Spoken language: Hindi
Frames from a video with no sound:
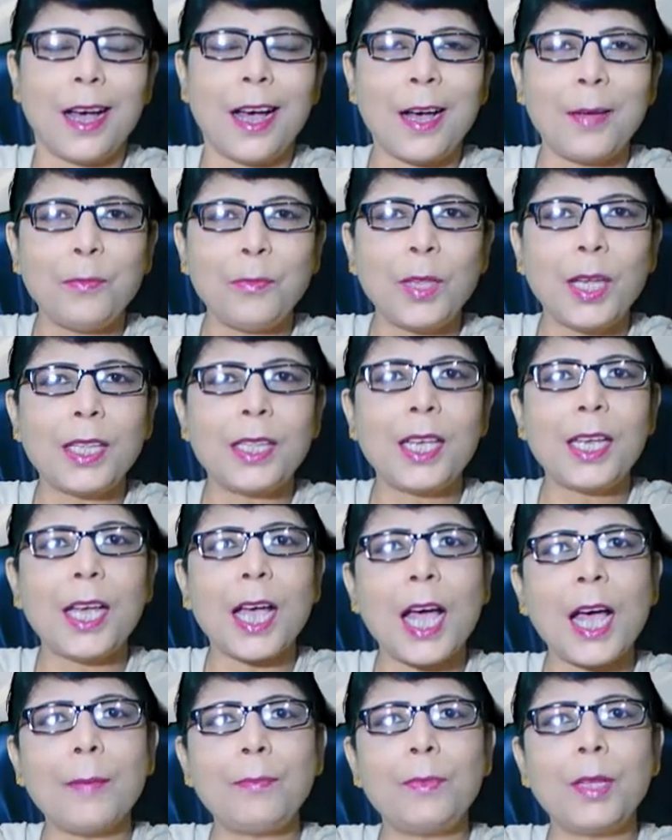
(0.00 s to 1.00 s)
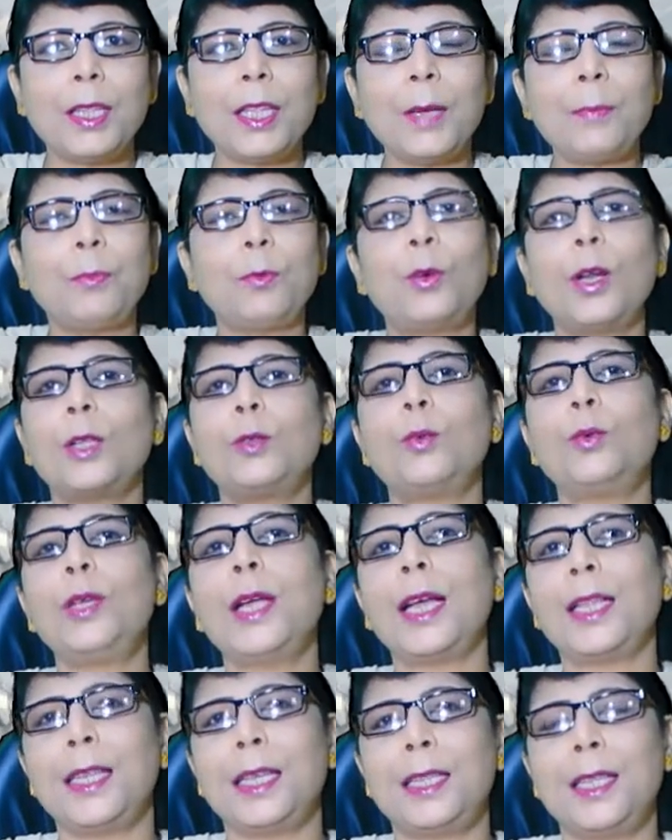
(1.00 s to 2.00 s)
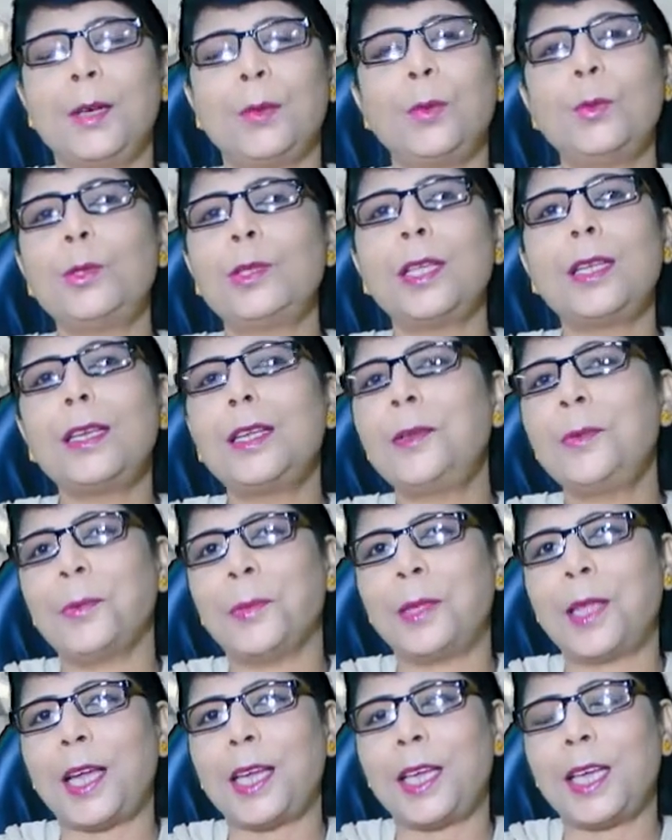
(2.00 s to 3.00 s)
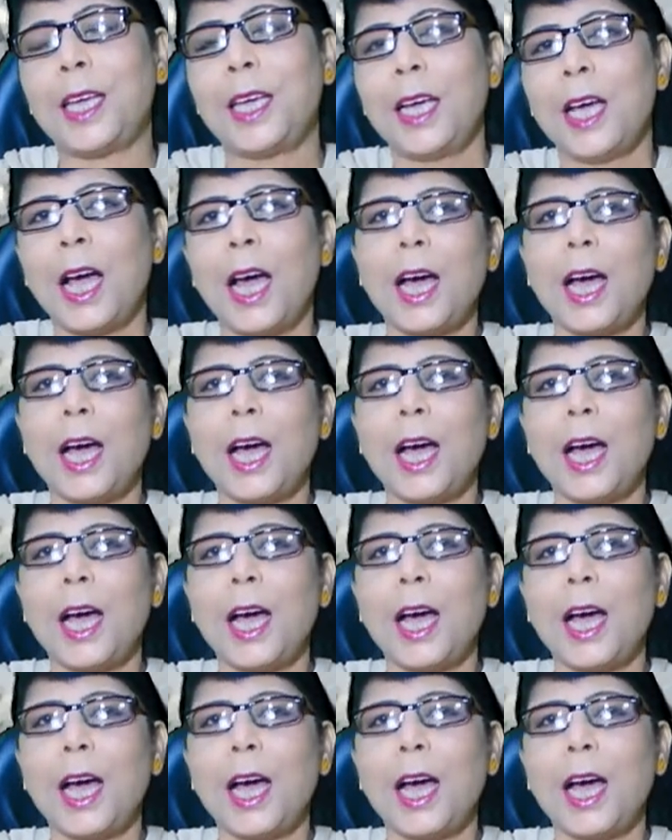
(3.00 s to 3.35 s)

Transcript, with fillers: हम दे दे आप दे दे पूरा दुनिया दे दे उससे नहीं होता है